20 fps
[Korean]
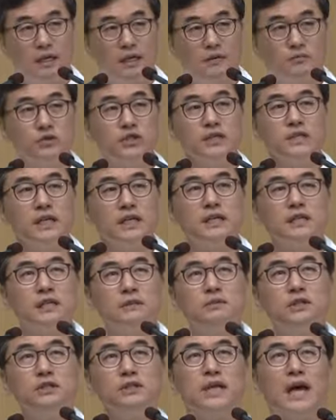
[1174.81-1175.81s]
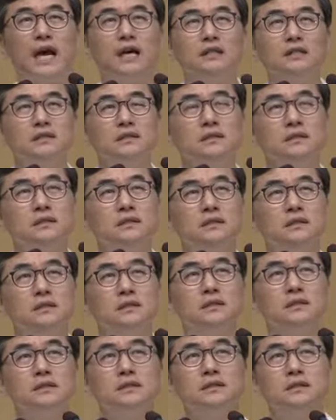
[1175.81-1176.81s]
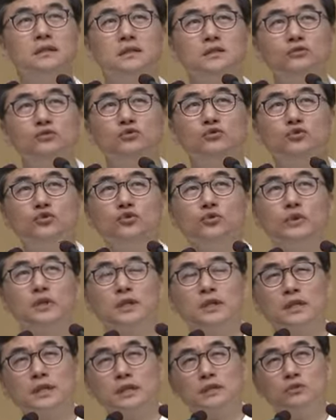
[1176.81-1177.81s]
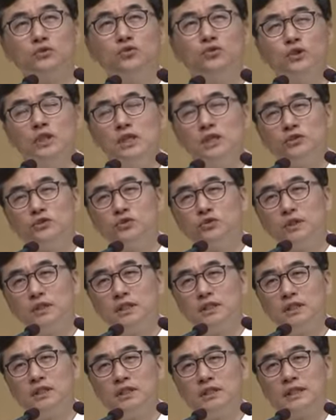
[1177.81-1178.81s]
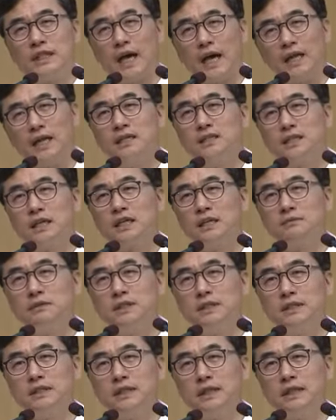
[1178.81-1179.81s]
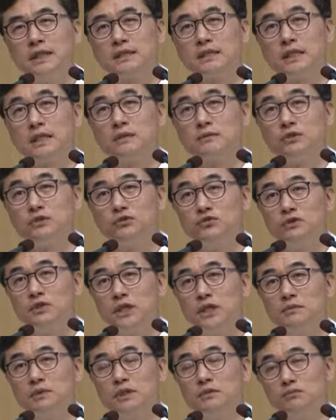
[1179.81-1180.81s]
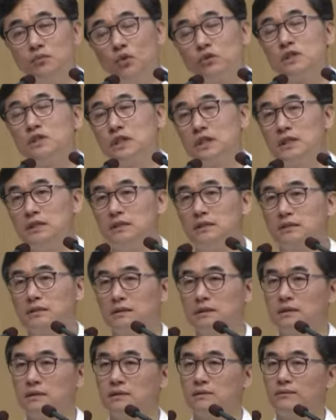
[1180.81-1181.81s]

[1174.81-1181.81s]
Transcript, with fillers: 무슨 얘기냐면 양들을 누, 누일 수 있는 단 한 사람이 있는데 그 사람은 누구냐면 목자라는 거예요.